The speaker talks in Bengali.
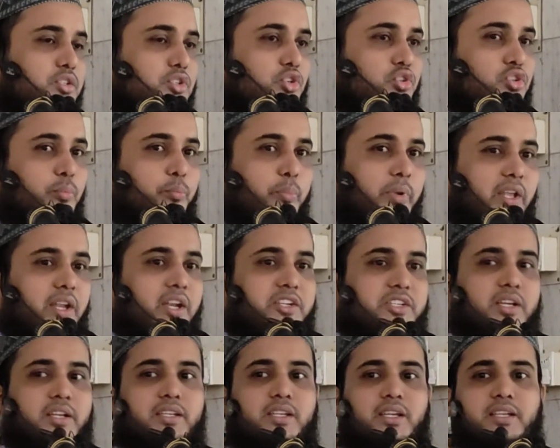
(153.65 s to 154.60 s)
যত
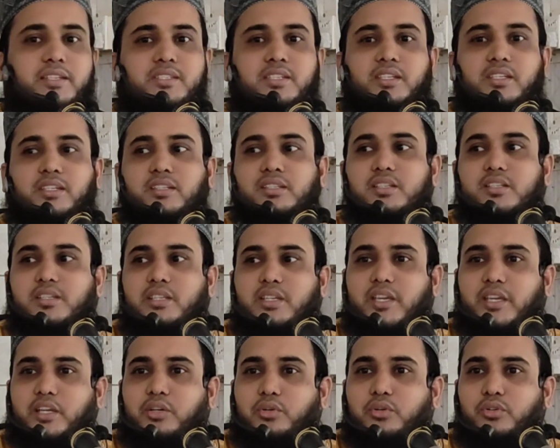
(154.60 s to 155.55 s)
পেরেশানি আছে
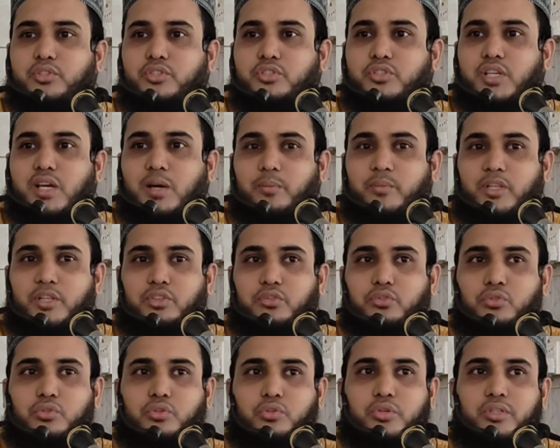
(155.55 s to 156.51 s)
এগুলো যদি আমরা
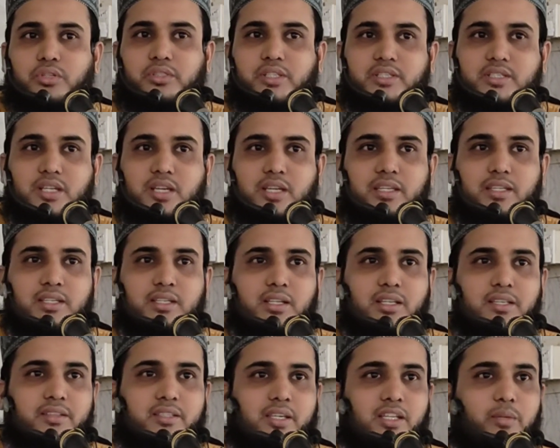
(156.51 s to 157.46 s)
দূর করতে চাই
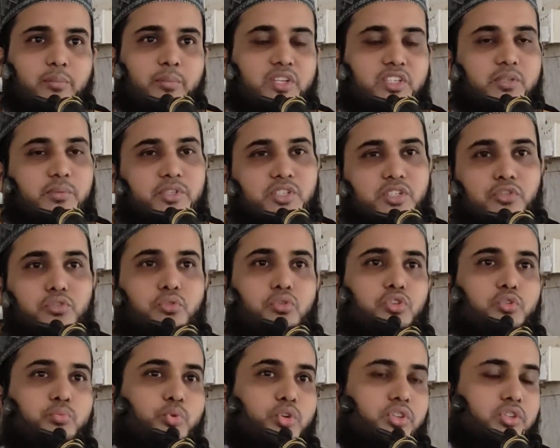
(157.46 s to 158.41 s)
তাইলে বেশি বেশি
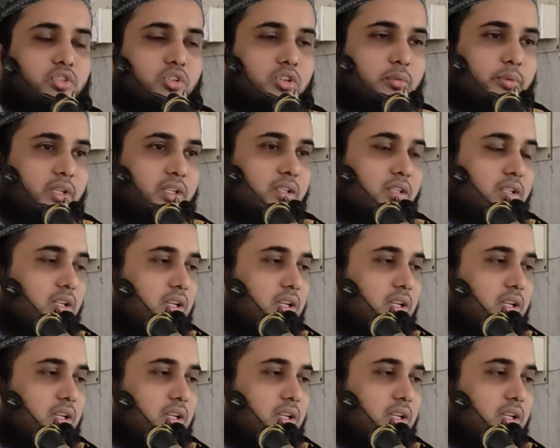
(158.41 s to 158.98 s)
দূরত পড়তে হবে